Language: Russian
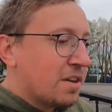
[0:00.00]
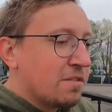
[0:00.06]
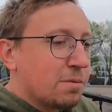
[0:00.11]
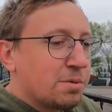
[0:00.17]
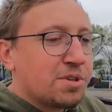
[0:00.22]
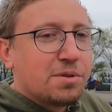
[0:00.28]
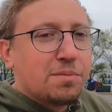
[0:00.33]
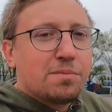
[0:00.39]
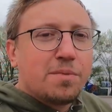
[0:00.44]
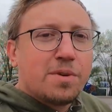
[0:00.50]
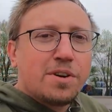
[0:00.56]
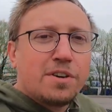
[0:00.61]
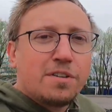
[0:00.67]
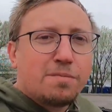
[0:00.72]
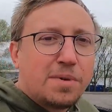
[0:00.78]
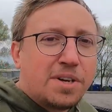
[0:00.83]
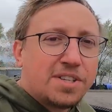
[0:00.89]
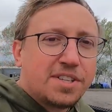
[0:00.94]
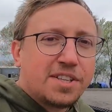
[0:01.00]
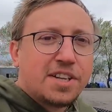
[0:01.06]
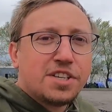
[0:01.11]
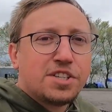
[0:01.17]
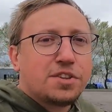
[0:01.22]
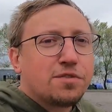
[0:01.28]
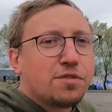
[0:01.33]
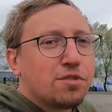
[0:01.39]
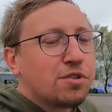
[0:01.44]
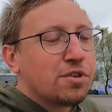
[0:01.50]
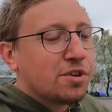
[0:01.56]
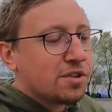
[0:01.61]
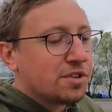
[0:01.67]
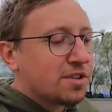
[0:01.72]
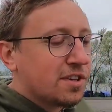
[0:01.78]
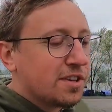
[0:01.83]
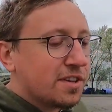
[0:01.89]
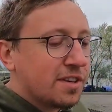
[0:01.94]
В общем, э, в мои задачи
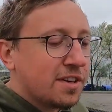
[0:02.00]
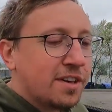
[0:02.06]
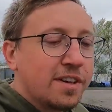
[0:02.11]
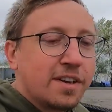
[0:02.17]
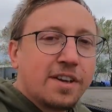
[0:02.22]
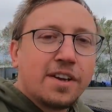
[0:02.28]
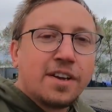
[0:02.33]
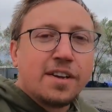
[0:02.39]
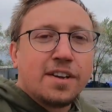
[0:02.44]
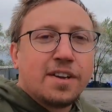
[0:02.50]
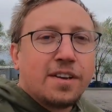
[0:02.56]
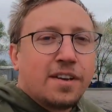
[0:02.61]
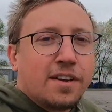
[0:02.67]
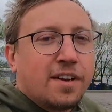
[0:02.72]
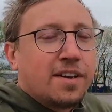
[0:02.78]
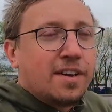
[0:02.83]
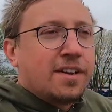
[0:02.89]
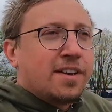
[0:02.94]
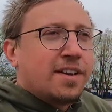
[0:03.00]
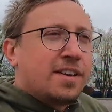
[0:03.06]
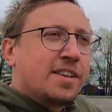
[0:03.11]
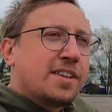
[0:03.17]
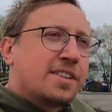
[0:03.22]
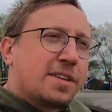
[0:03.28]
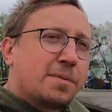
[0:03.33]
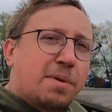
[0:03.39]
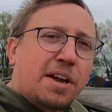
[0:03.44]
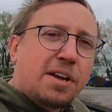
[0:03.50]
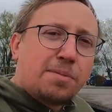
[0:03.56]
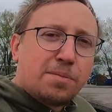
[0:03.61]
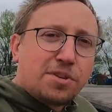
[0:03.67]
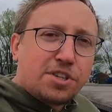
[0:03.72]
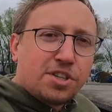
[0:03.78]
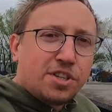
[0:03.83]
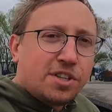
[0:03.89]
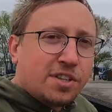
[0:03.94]
входит э, забрать
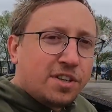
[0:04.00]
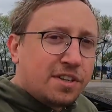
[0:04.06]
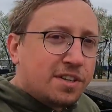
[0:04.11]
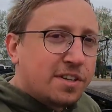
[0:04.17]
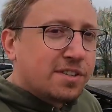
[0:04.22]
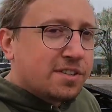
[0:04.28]
машины,